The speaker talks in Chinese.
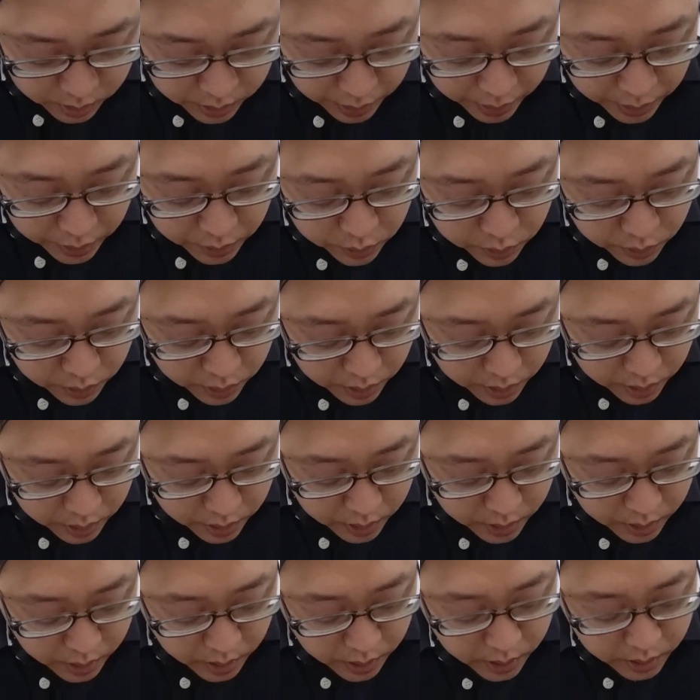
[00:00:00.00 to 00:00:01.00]
在，
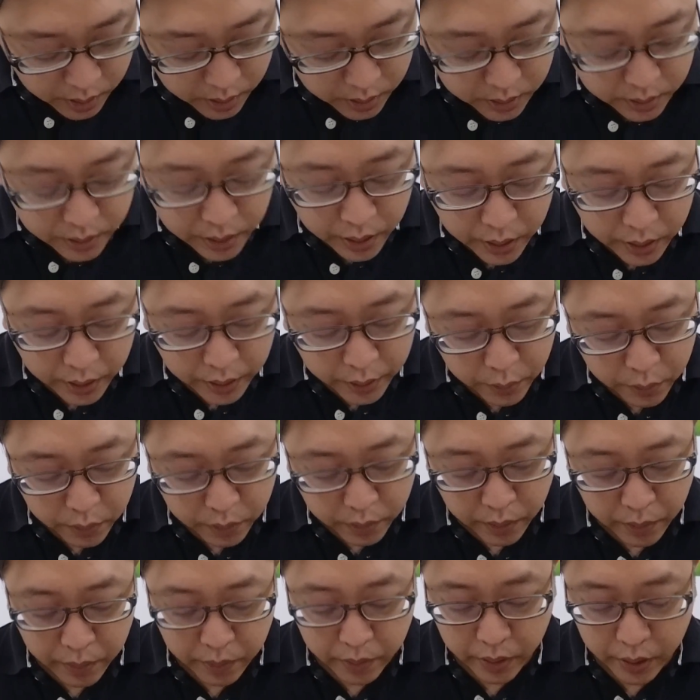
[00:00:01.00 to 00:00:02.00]
在
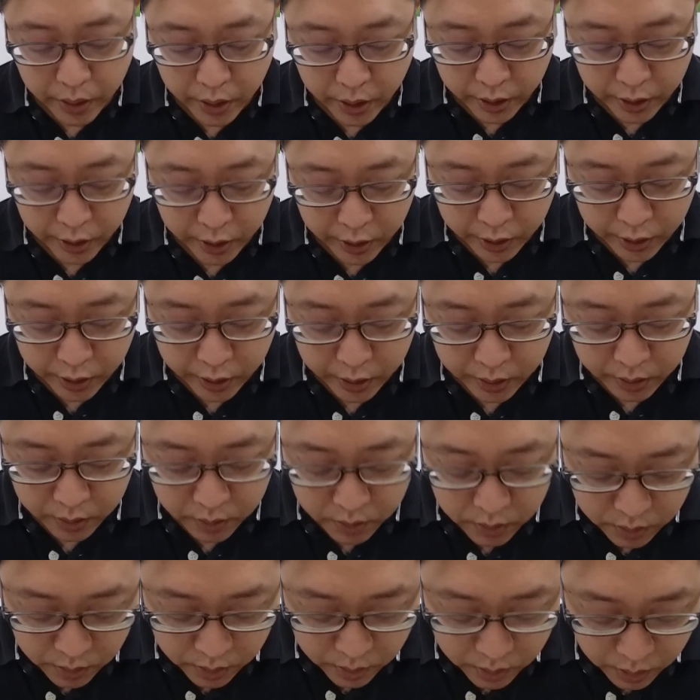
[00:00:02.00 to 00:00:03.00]
我呃
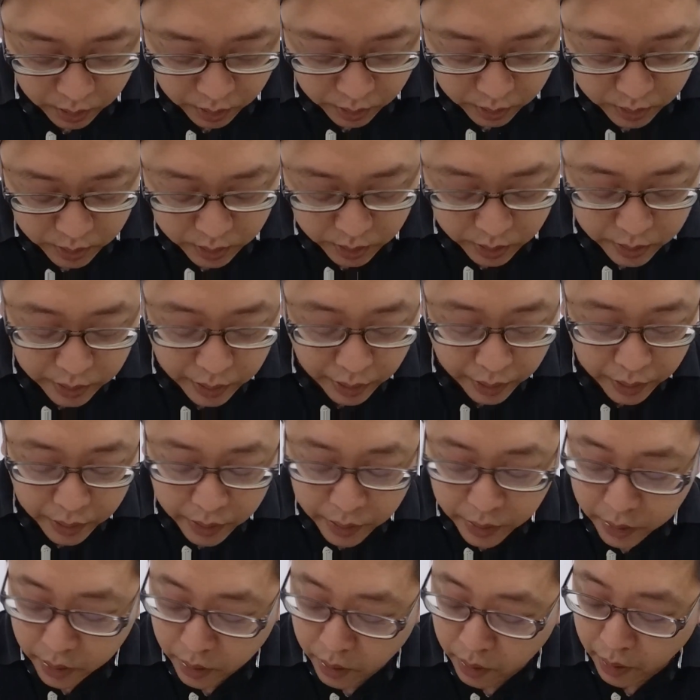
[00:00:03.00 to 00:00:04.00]
这
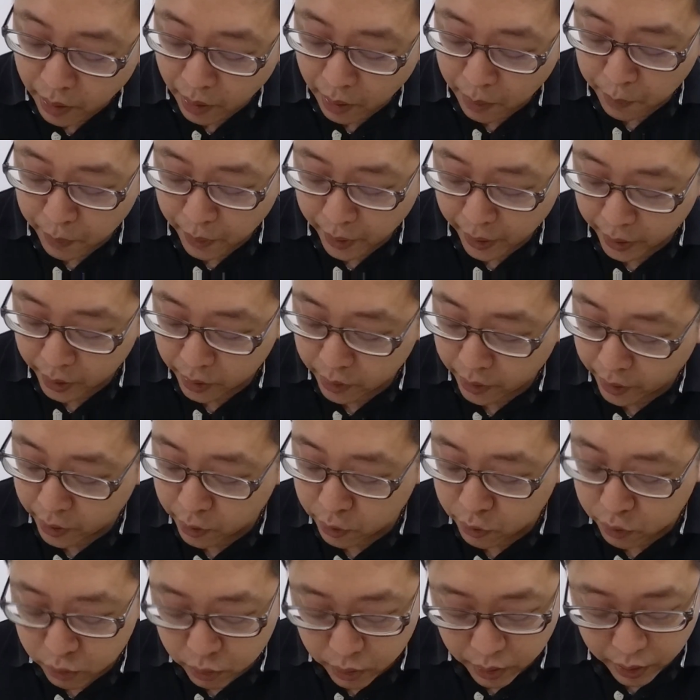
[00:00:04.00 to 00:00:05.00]
张卡
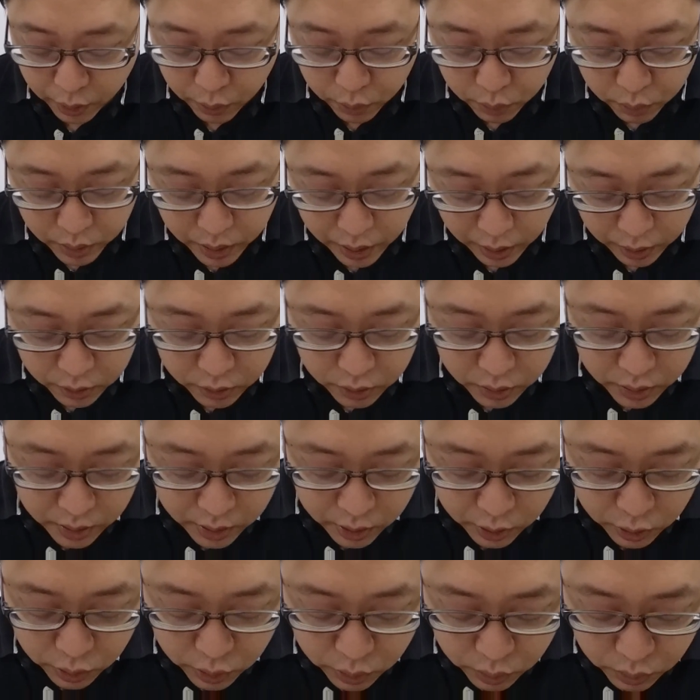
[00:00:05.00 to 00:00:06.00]
牌，Andrew 领悟到就
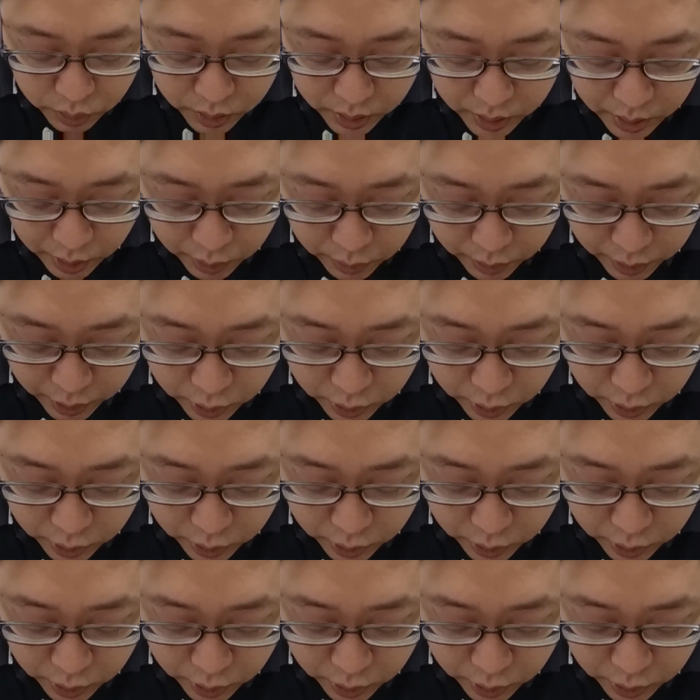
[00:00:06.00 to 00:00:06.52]
是修行